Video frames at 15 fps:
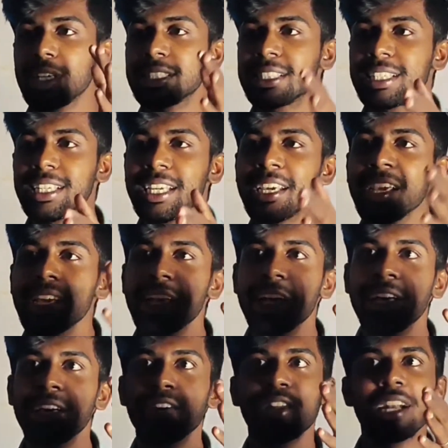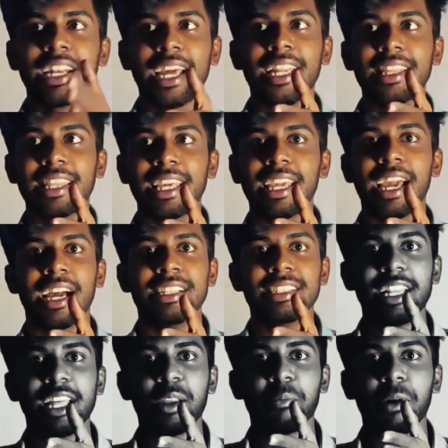ஃபஸ்ட்டு ரெண்டாயிரத்தி
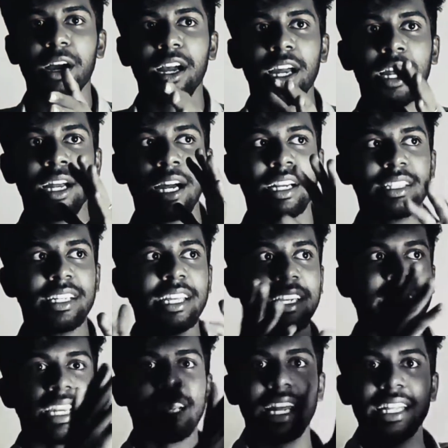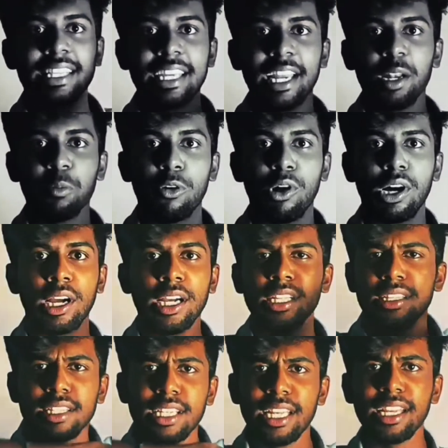அஞ்சில் இருப்பாங்க திடீர்னு ரெண்டாயிரத்தி ஏழு வருவாங்க
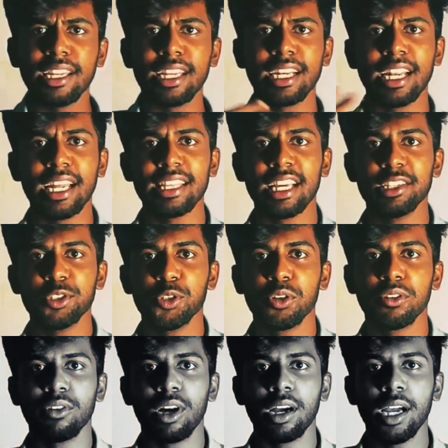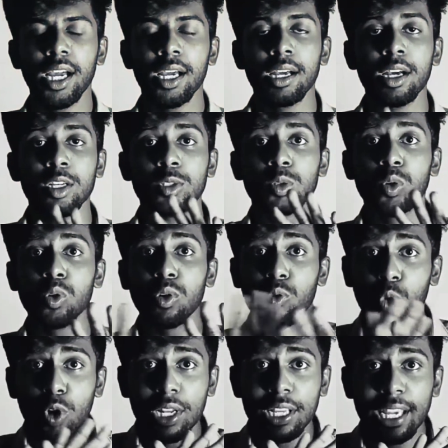திடீர்னு ரெண்டாயிரத்தி அஞ்சு வருவாங்க ஸோ
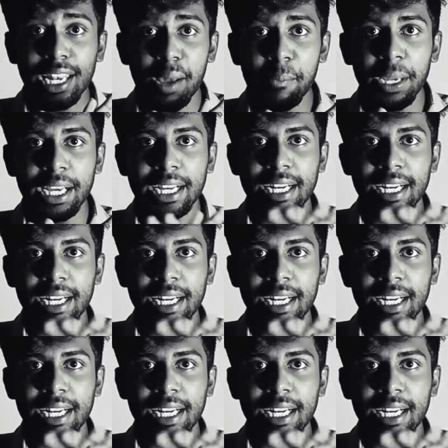உங்களுக்கு எல்லாமே